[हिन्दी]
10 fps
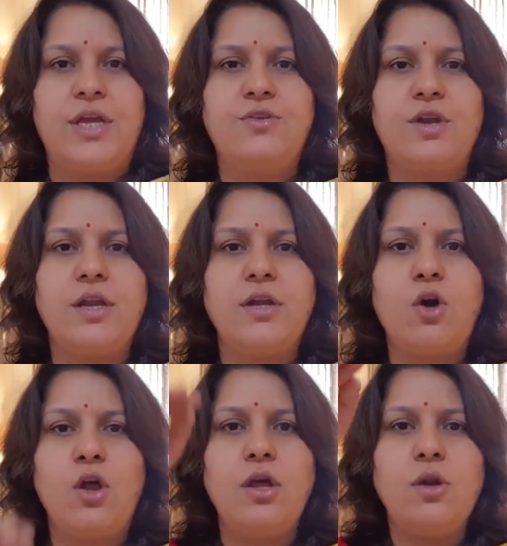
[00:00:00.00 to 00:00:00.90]
तीन ट्रिलियन
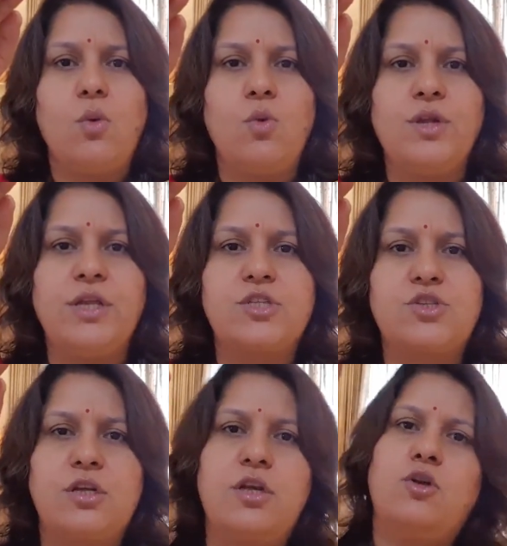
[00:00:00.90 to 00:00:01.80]
डॉलर उन्नीस
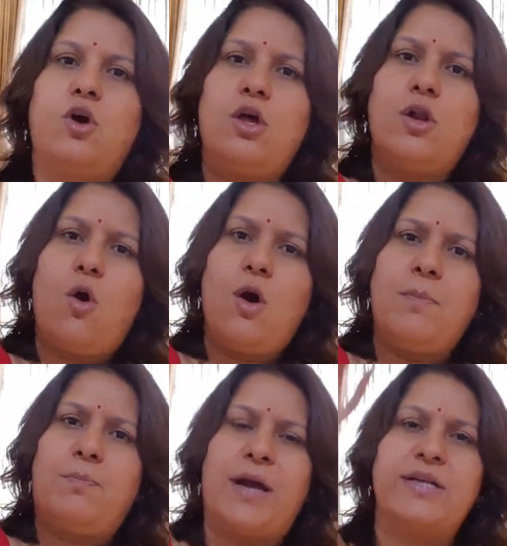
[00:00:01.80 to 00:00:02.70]
ट्रिलियन डॉलर और
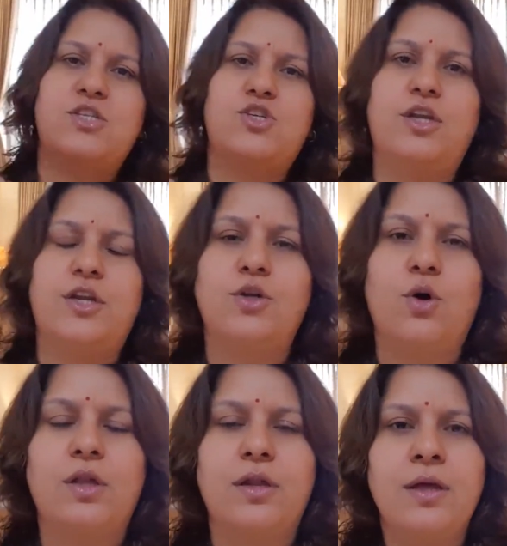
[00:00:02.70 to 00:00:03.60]
बाईस ट्रिलियन
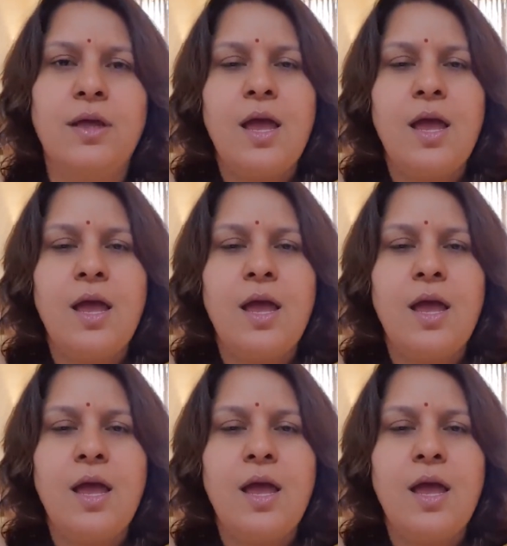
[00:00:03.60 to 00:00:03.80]
डॉलर